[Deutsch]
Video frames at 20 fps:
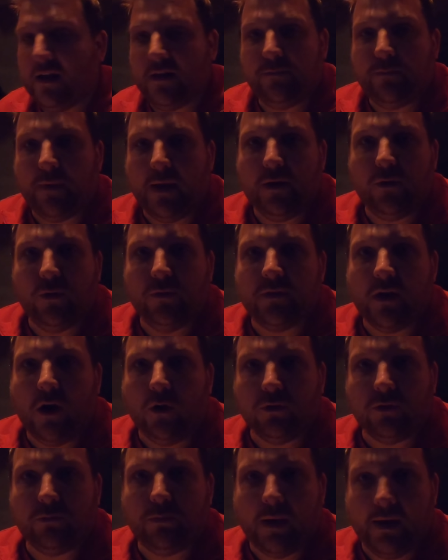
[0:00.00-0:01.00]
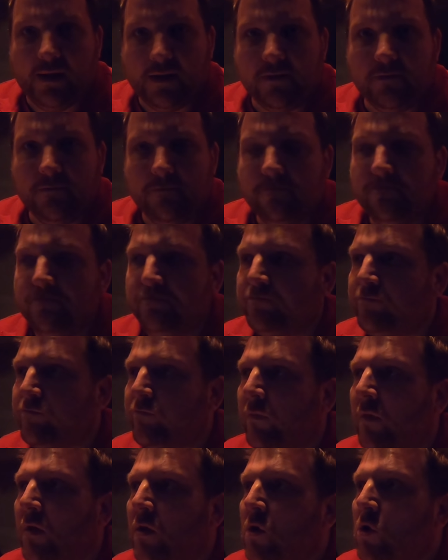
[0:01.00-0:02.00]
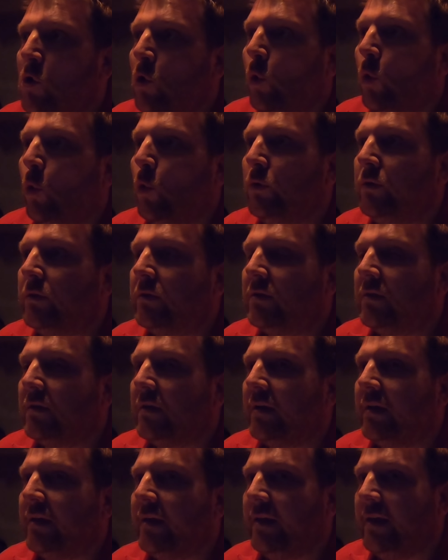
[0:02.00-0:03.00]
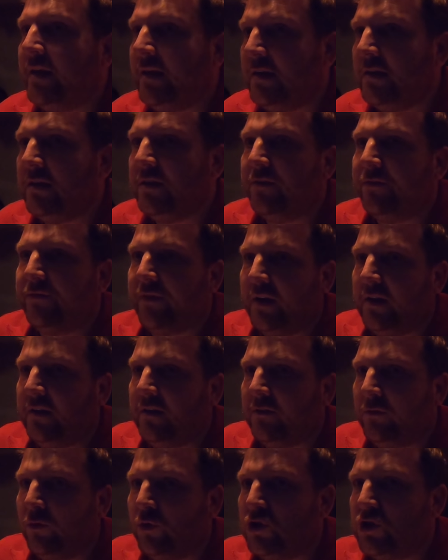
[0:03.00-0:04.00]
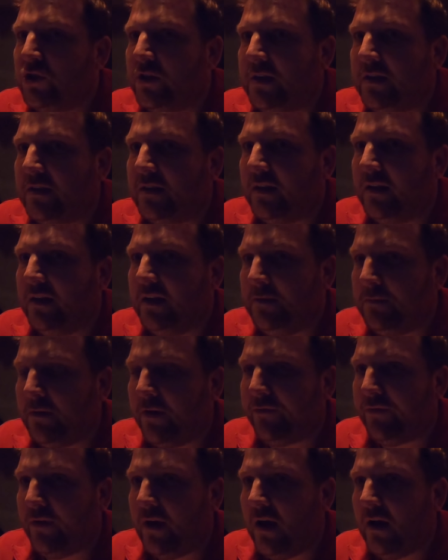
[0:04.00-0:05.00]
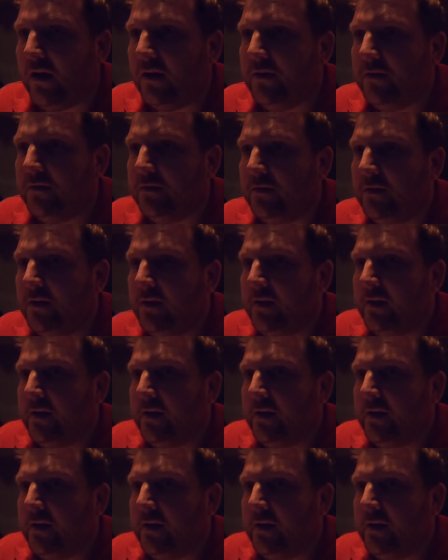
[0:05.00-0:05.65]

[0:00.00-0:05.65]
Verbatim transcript: halt beide unsere Autos behalten. Und ich, weil ich die Südschicht lieber fahre,